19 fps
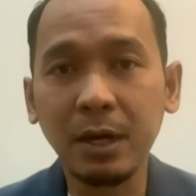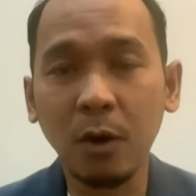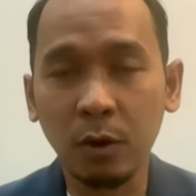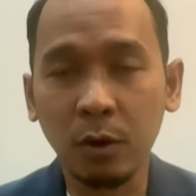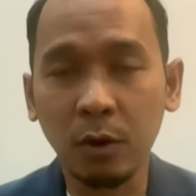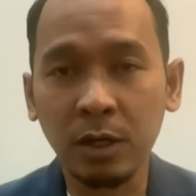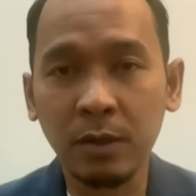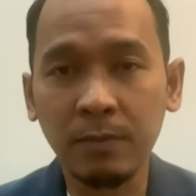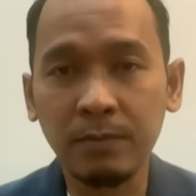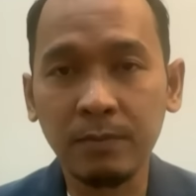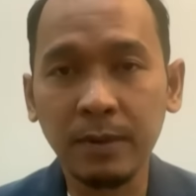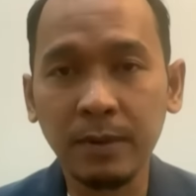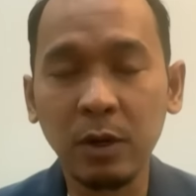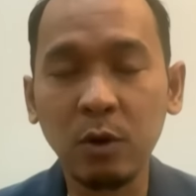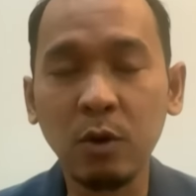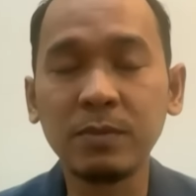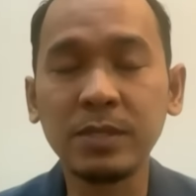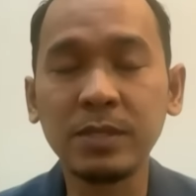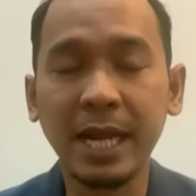คนไป
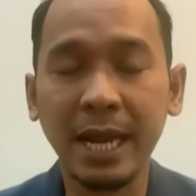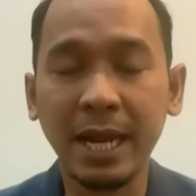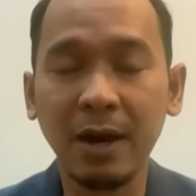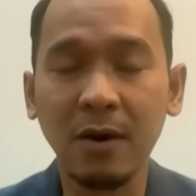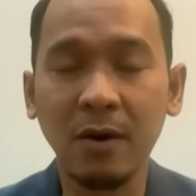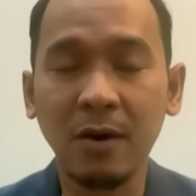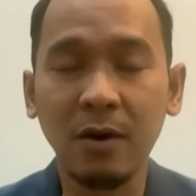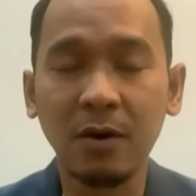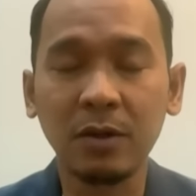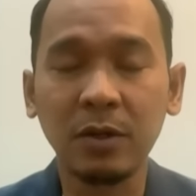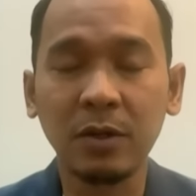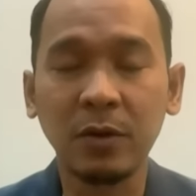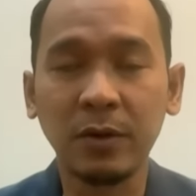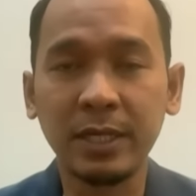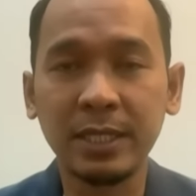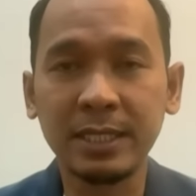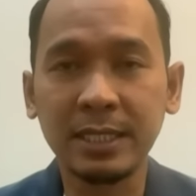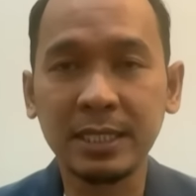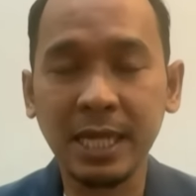ร่วมแสดงออกโด
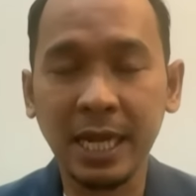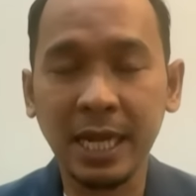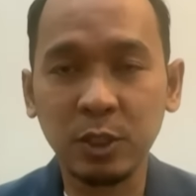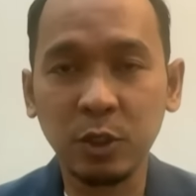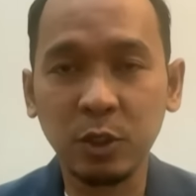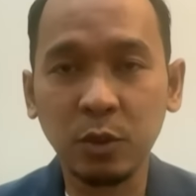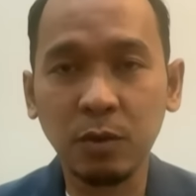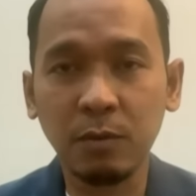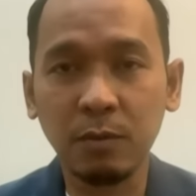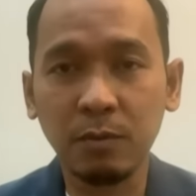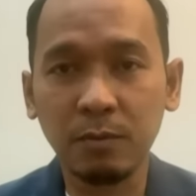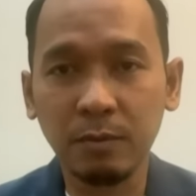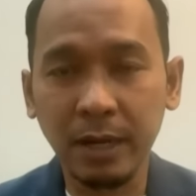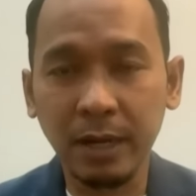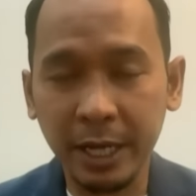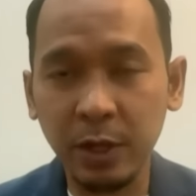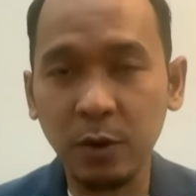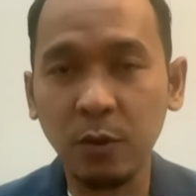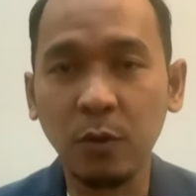ยใส่ชุดม
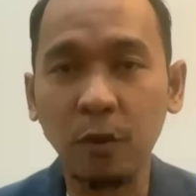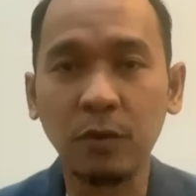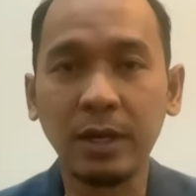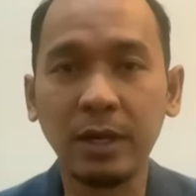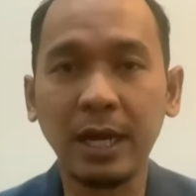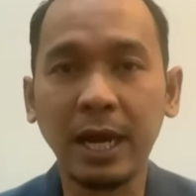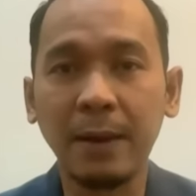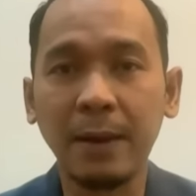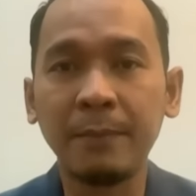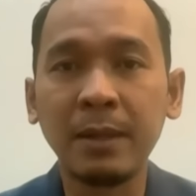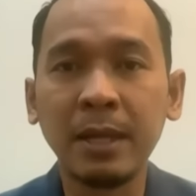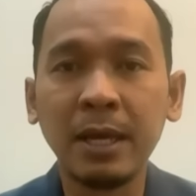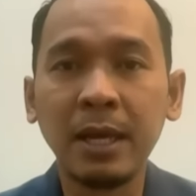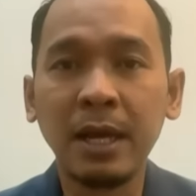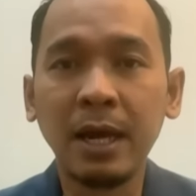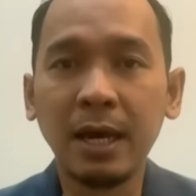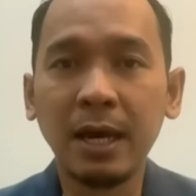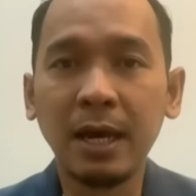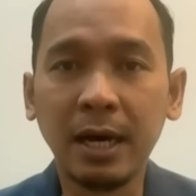ลายูนะครับ
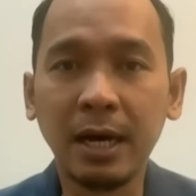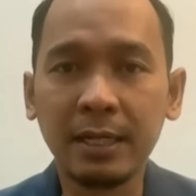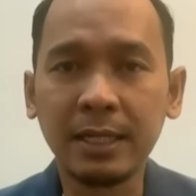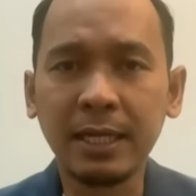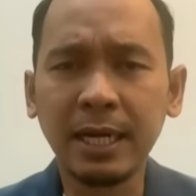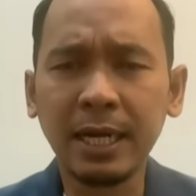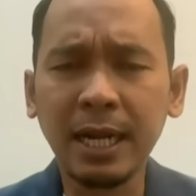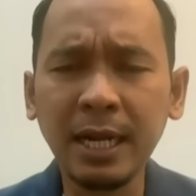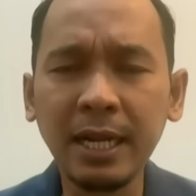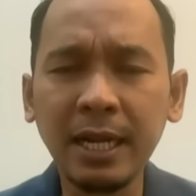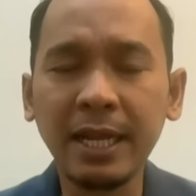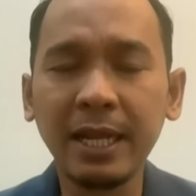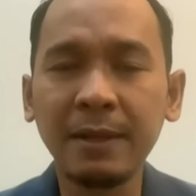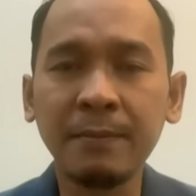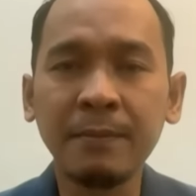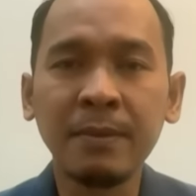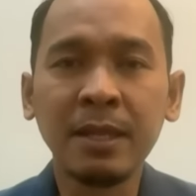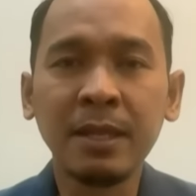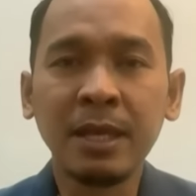ฉะนั้นเอง
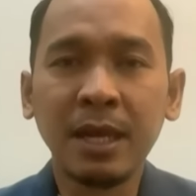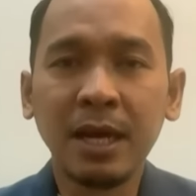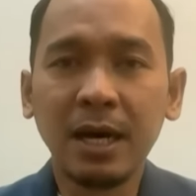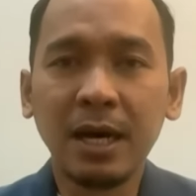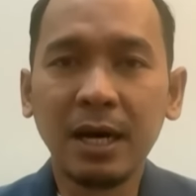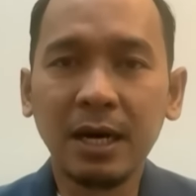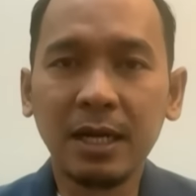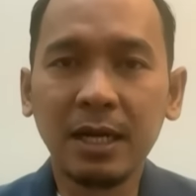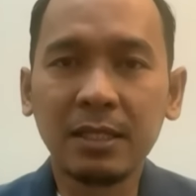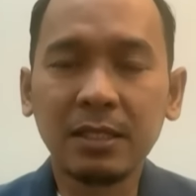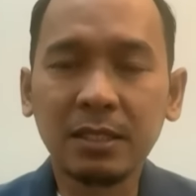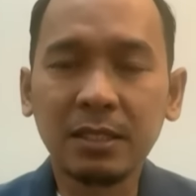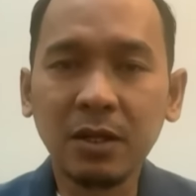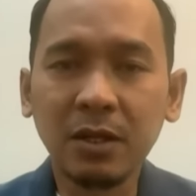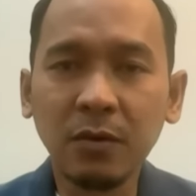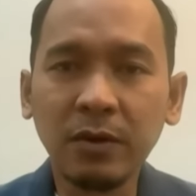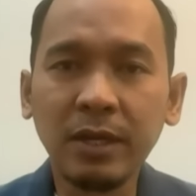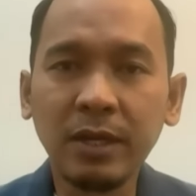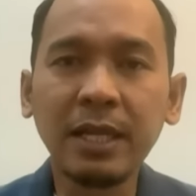
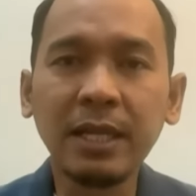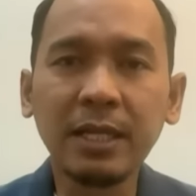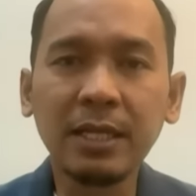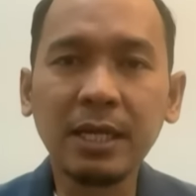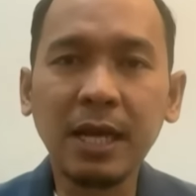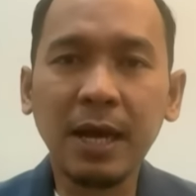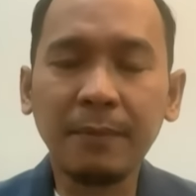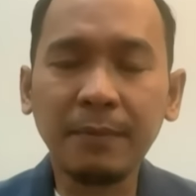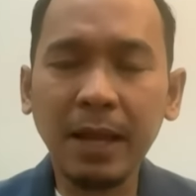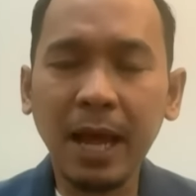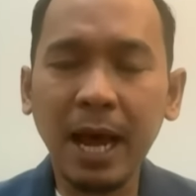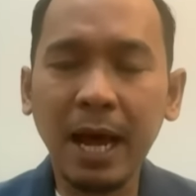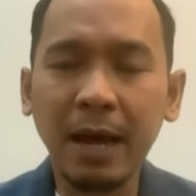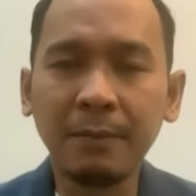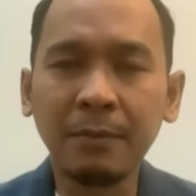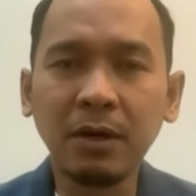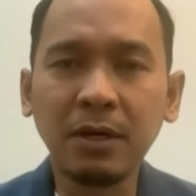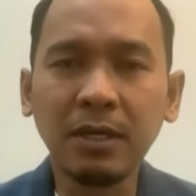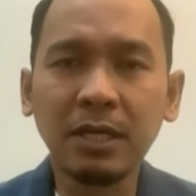ตรงนี้คำถา
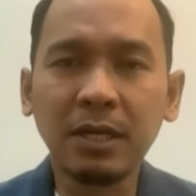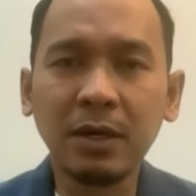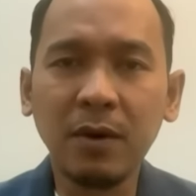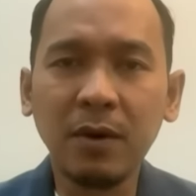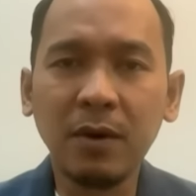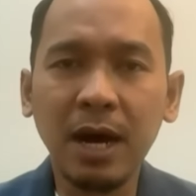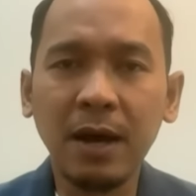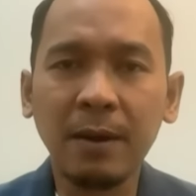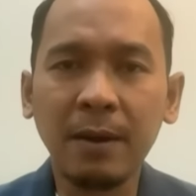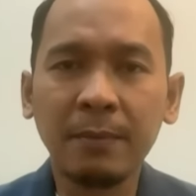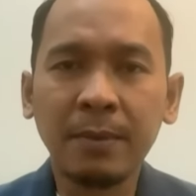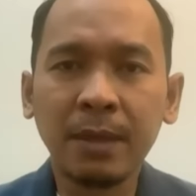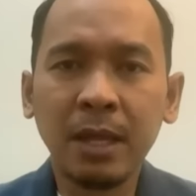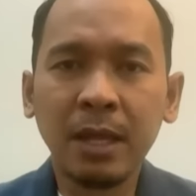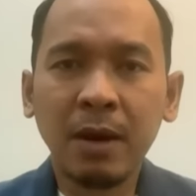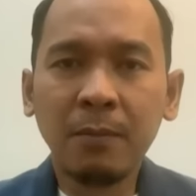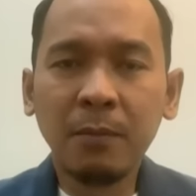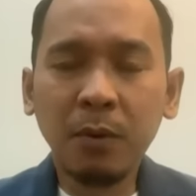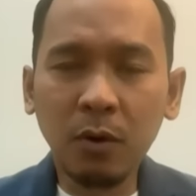มก็คือว่า
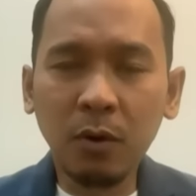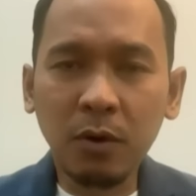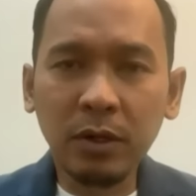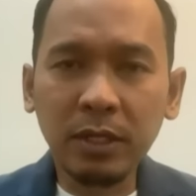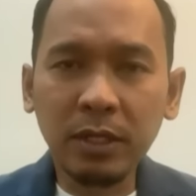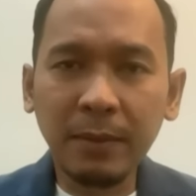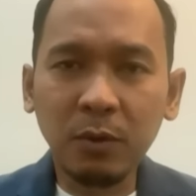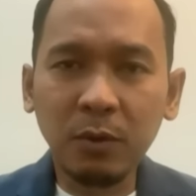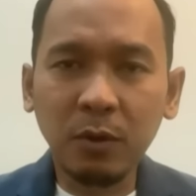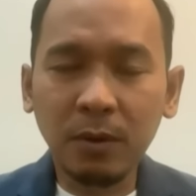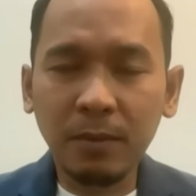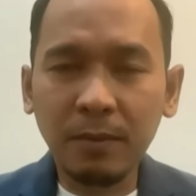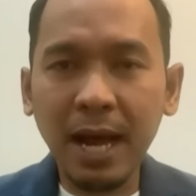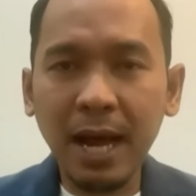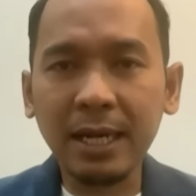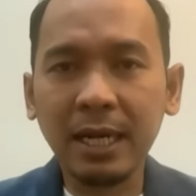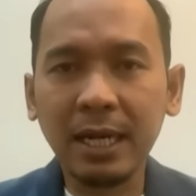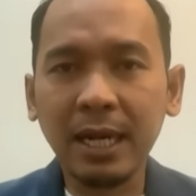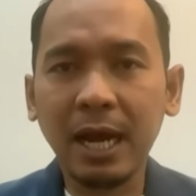ผู้คนจำนวน
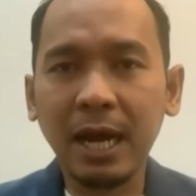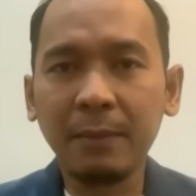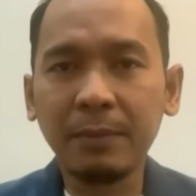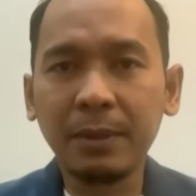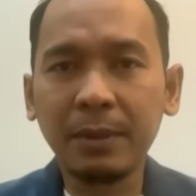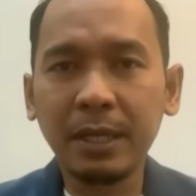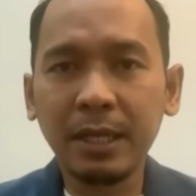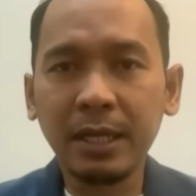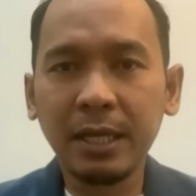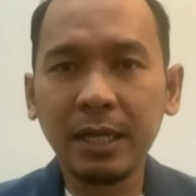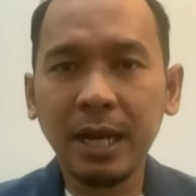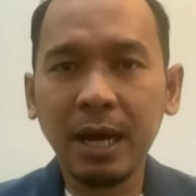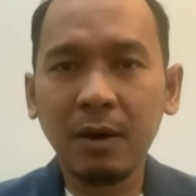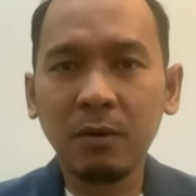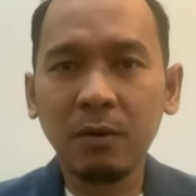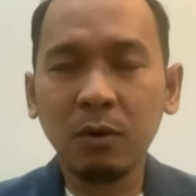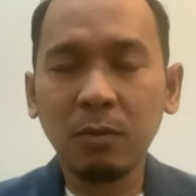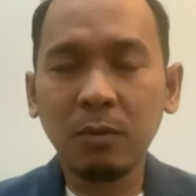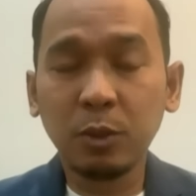มากนะครับที่
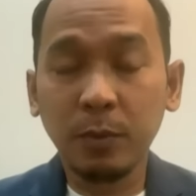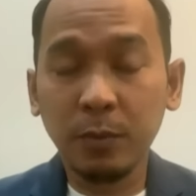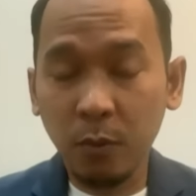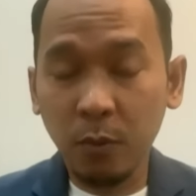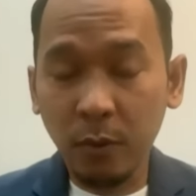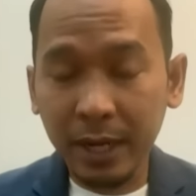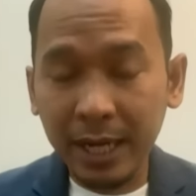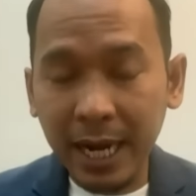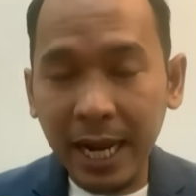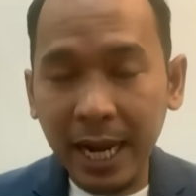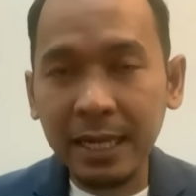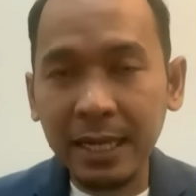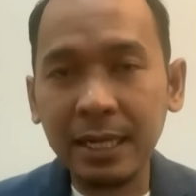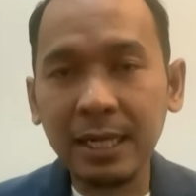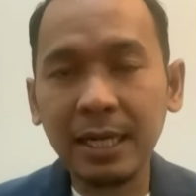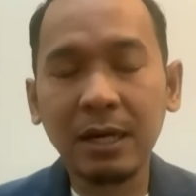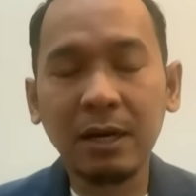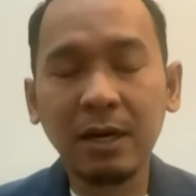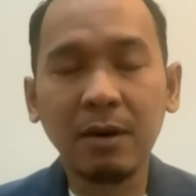เข้าร่วมชุมนุมวันนั้น
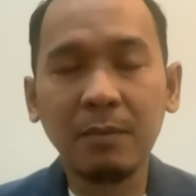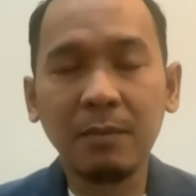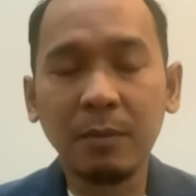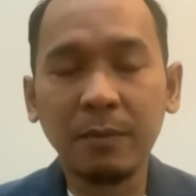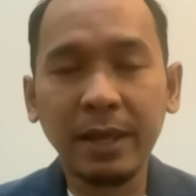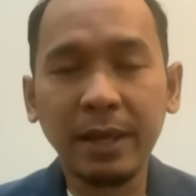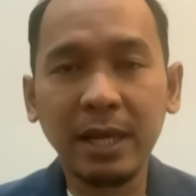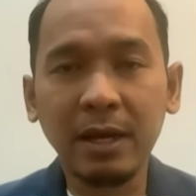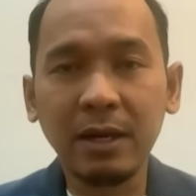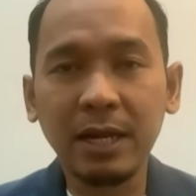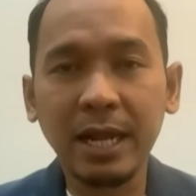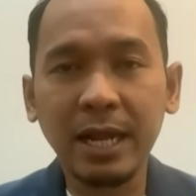แล้วก็ผมเองก็